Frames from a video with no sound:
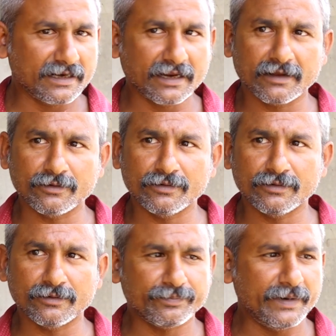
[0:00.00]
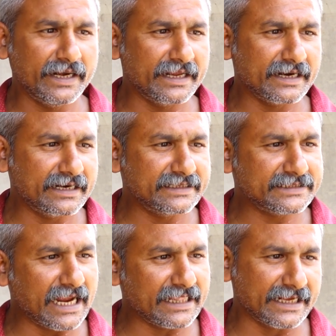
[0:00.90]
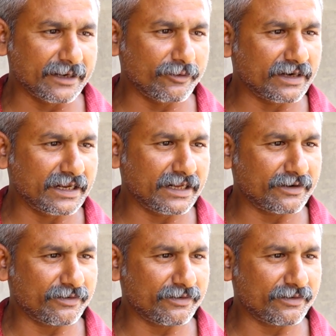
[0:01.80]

నాకు పెళ్ళైన కాడ నుంచి వాళ్ళ దగ్గరే ఉంటున్నాను